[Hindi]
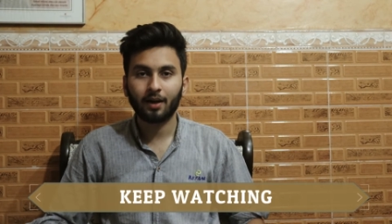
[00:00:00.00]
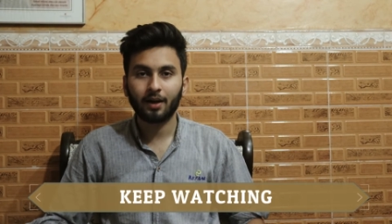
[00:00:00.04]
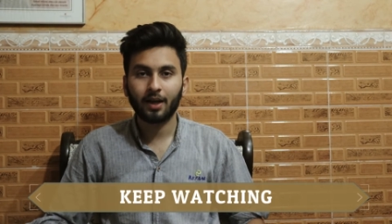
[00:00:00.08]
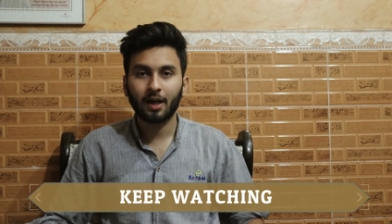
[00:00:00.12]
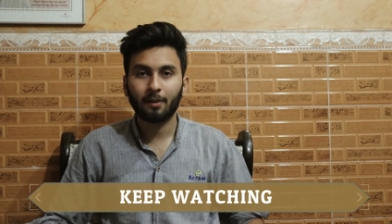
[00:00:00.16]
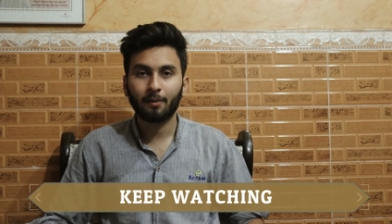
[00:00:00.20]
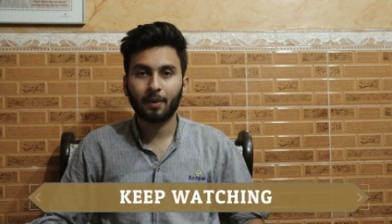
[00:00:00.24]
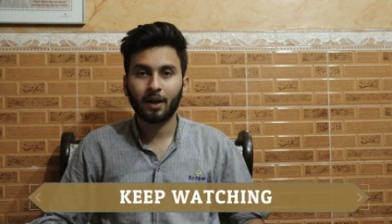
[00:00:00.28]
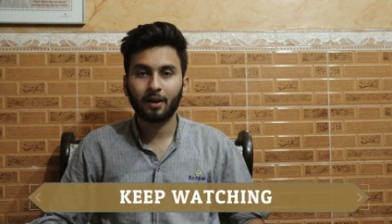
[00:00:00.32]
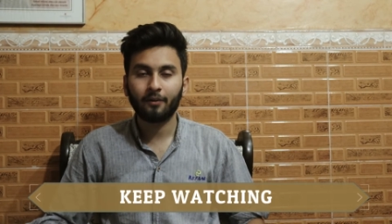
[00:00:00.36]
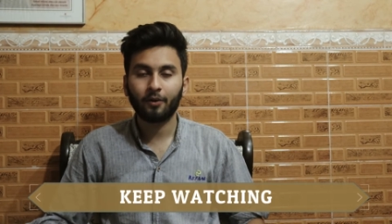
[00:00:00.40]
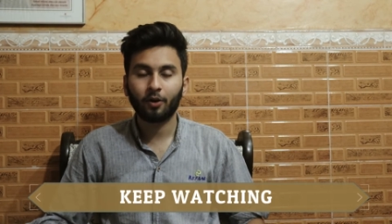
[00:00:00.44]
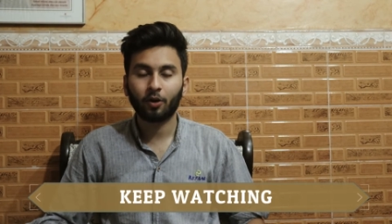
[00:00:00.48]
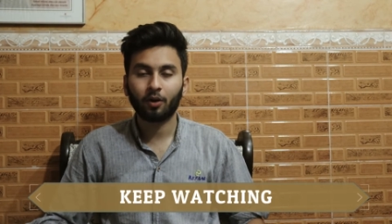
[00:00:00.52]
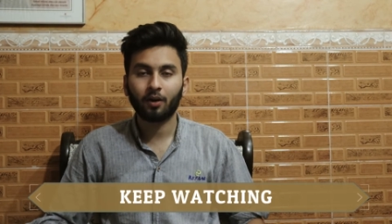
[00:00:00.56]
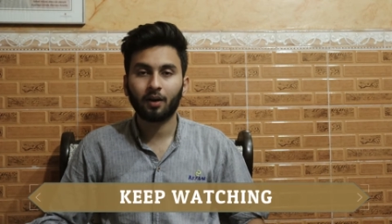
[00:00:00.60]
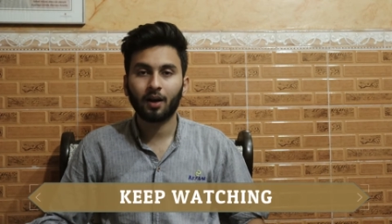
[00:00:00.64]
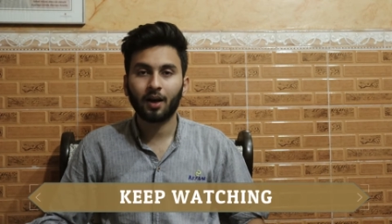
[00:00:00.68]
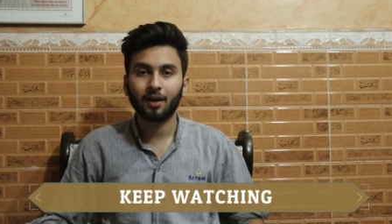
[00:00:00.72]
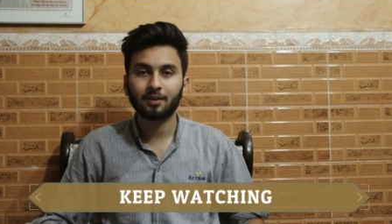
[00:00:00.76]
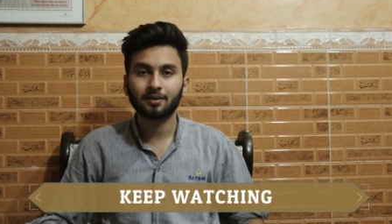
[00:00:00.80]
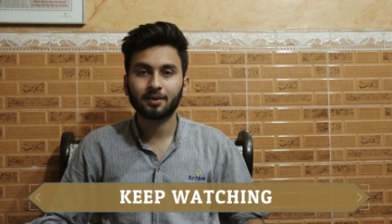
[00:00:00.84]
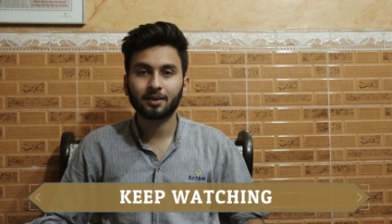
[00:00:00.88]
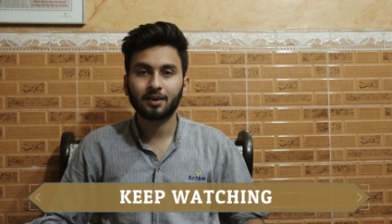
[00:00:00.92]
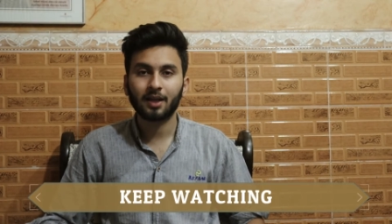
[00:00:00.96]
वाली है हमारी वीडियो को
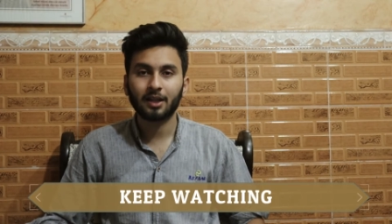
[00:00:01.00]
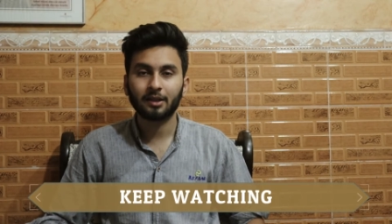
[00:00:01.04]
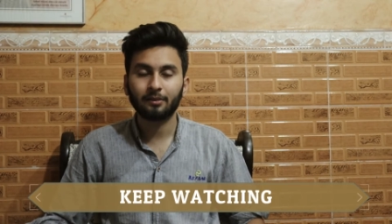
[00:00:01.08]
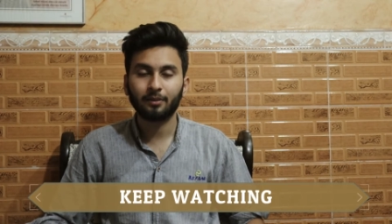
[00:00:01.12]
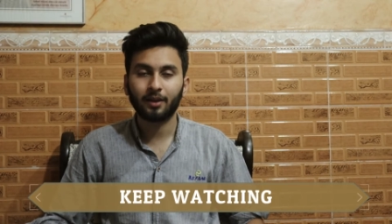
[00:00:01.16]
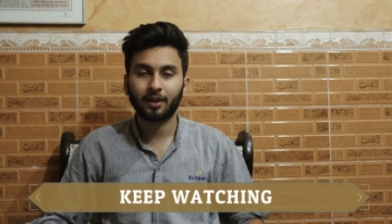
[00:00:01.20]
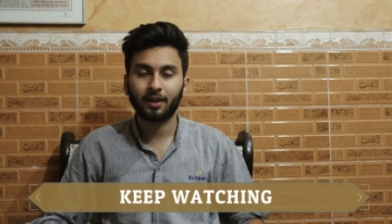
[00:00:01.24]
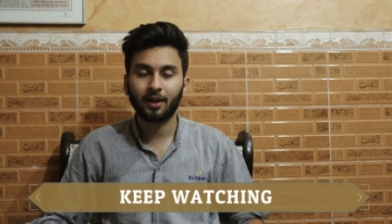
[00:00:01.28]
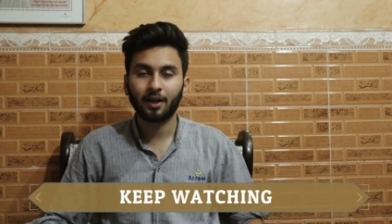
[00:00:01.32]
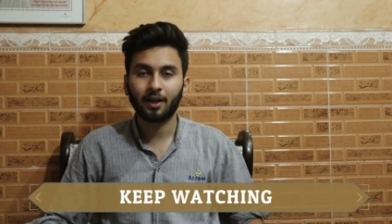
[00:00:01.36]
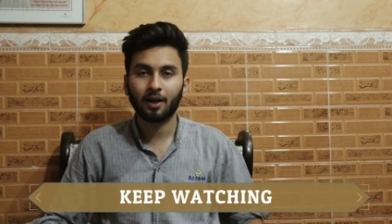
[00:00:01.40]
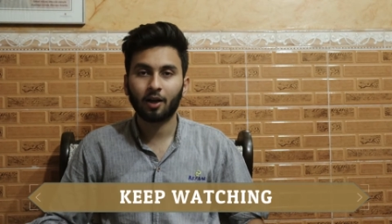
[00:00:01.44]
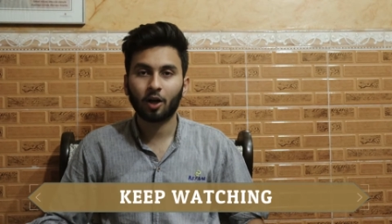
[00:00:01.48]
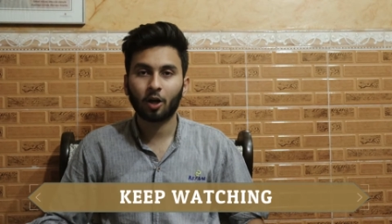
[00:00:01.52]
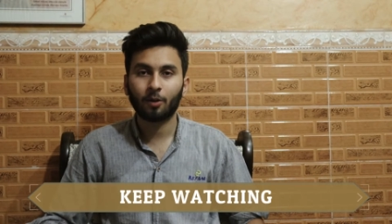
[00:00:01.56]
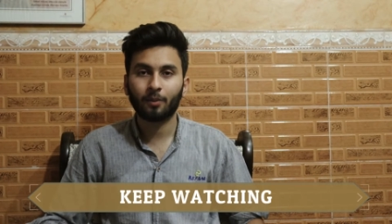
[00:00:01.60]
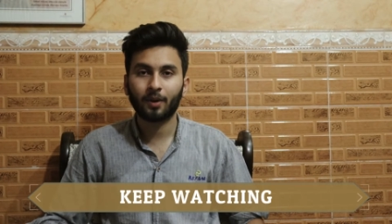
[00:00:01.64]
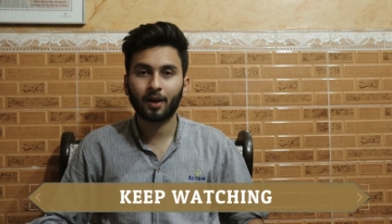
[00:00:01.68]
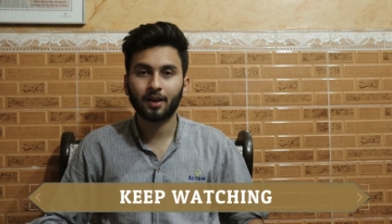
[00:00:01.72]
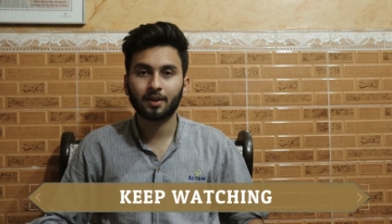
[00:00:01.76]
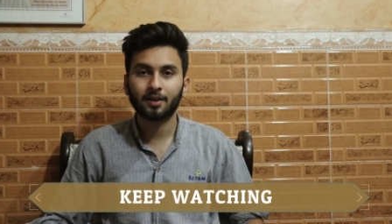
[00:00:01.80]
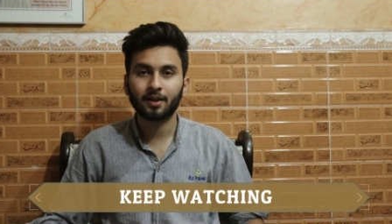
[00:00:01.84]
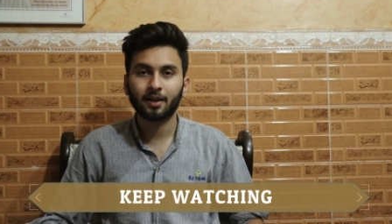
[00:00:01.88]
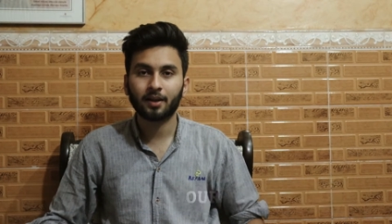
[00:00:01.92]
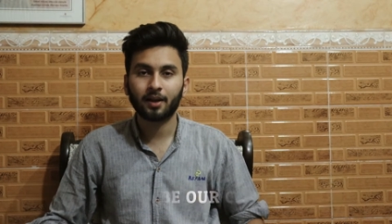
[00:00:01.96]
लास्ट तक लाजिम देखेगा और
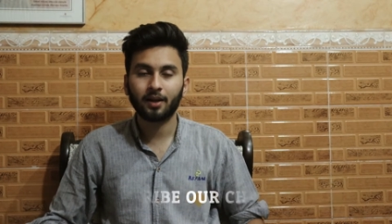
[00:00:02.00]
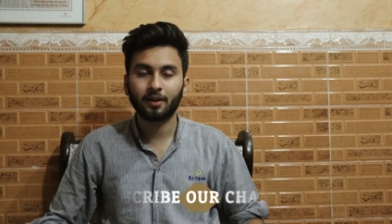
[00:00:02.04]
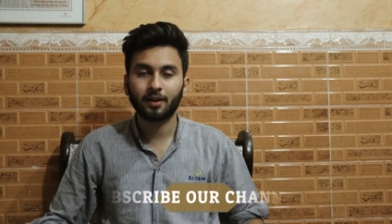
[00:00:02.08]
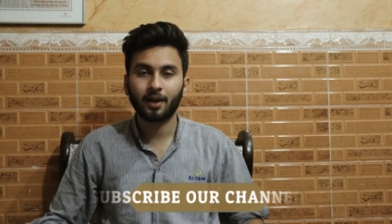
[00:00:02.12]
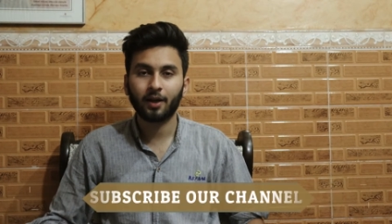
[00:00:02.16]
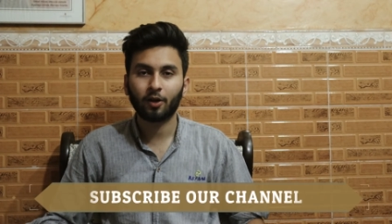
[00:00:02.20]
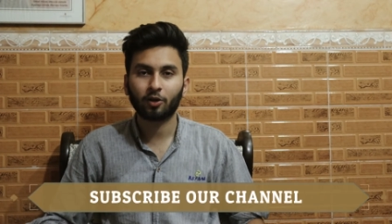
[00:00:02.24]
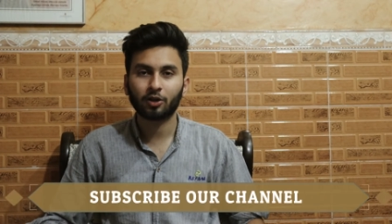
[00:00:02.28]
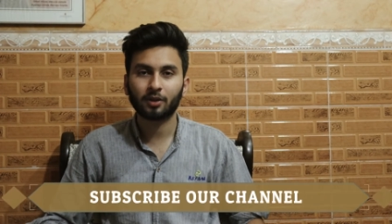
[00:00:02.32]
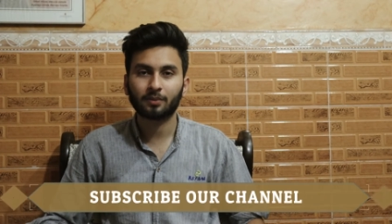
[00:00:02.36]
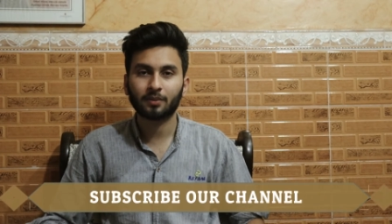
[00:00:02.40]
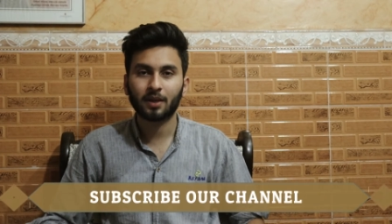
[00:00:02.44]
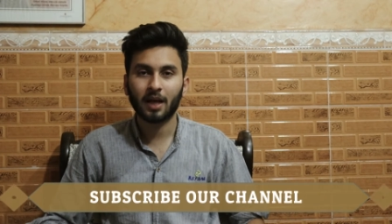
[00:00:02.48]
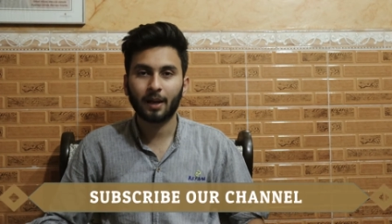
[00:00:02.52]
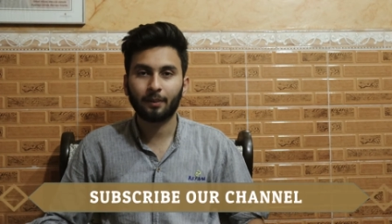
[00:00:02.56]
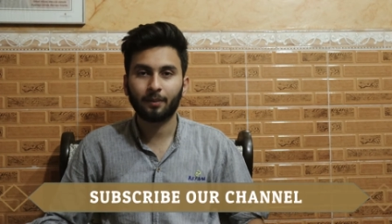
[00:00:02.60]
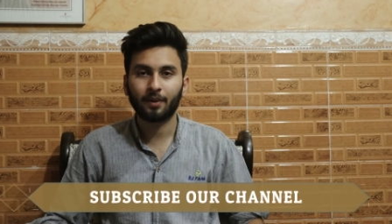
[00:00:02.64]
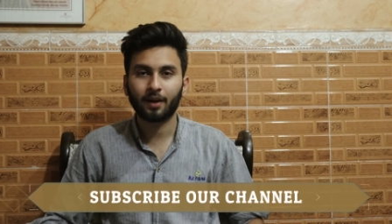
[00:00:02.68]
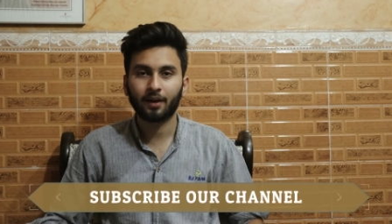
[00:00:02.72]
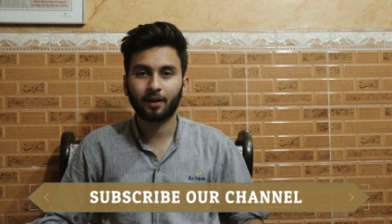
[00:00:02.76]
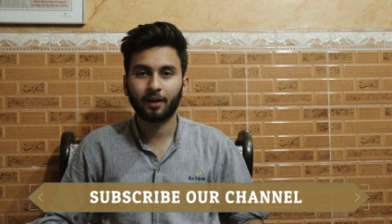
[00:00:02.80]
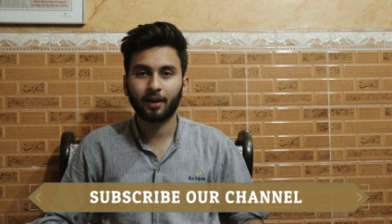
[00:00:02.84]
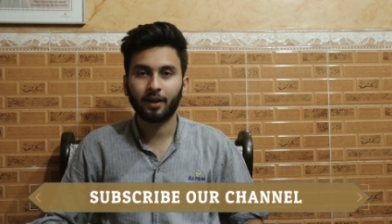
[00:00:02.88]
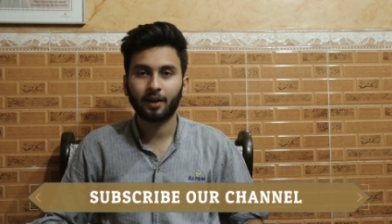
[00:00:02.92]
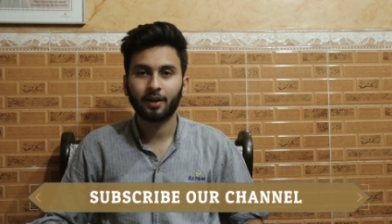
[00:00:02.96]
हमारे चैनल को सब्सक्राइब
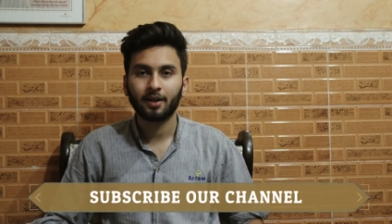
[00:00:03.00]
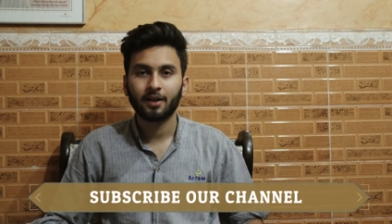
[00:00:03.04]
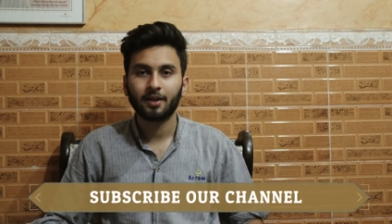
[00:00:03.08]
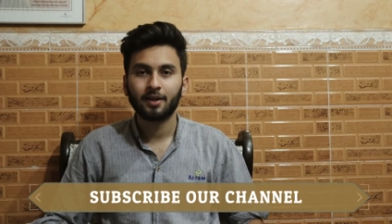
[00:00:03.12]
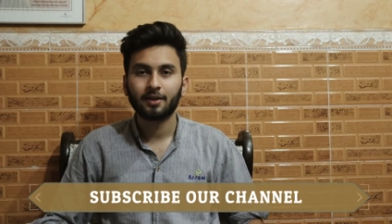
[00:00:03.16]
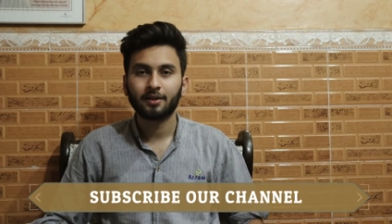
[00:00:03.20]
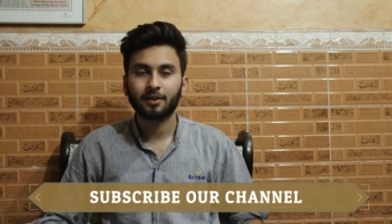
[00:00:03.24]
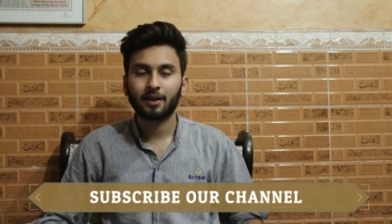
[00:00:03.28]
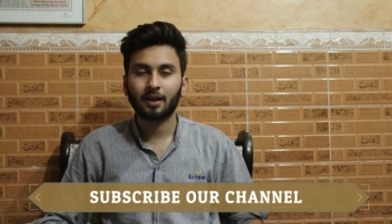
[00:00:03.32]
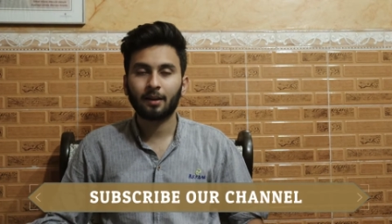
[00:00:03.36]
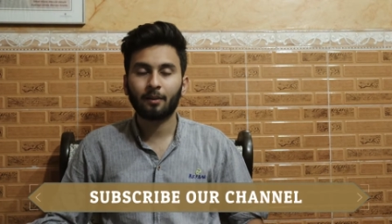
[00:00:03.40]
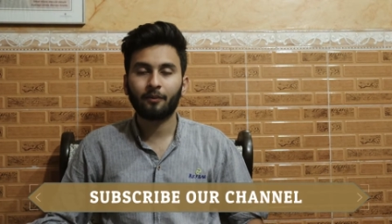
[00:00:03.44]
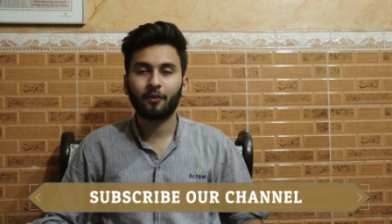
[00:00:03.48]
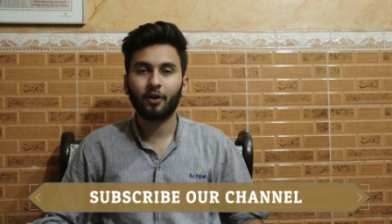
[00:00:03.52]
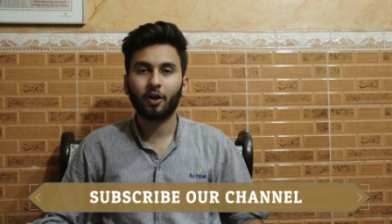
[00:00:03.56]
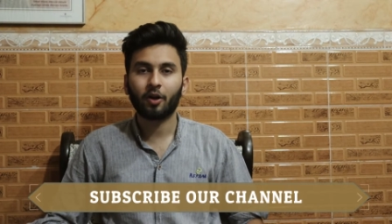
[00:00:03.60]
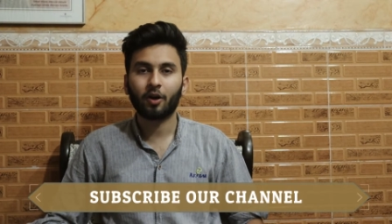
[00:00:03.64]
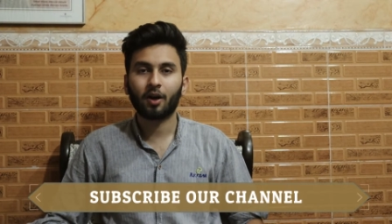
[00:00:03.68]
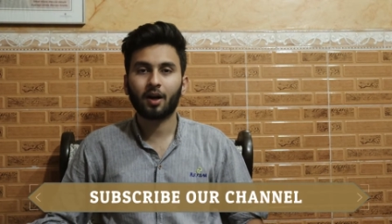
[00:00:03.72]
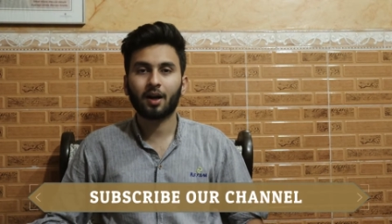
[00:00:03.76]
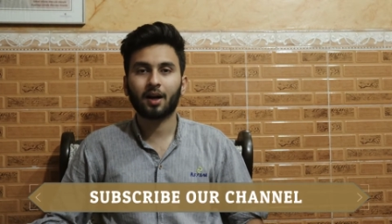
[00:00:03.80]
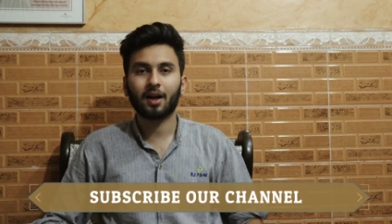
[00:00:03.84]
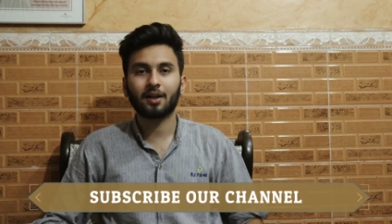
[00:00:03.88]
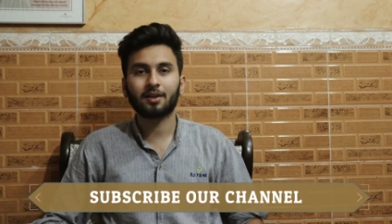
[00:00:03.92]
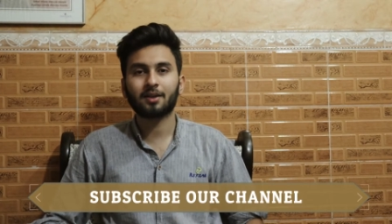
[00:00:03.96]
कर दें चलो हम वीडियो
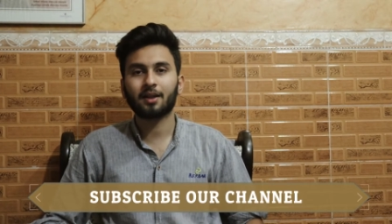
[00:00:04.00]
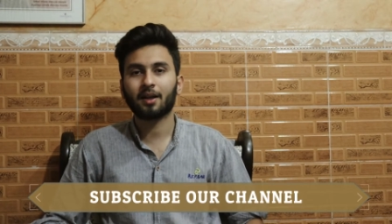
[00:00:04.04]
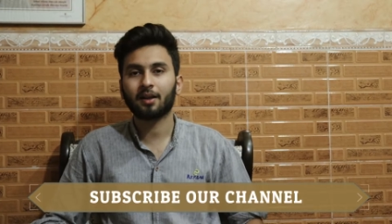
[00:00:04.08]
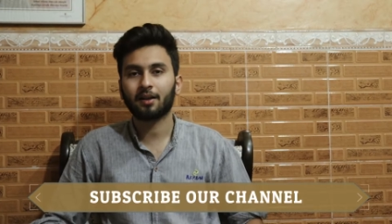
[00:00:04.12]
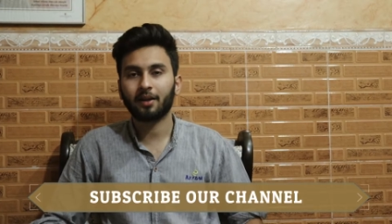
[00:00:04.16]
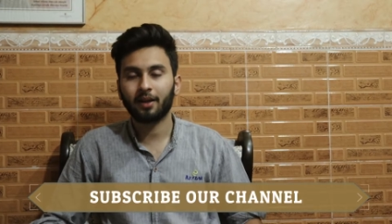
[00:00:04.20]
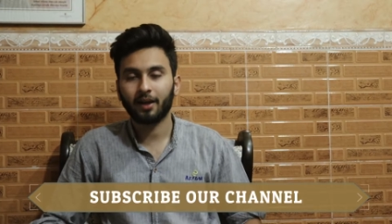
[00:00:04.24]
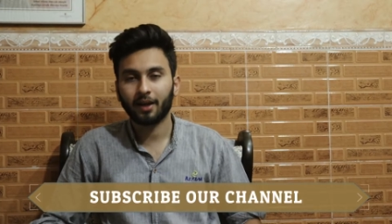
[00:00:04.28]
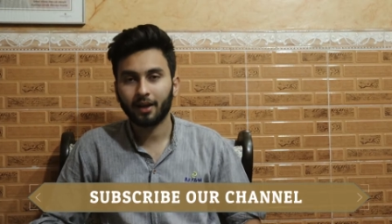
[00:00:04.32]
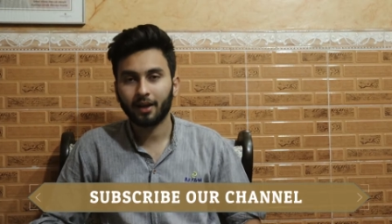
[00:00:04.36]
का आगाज़ करते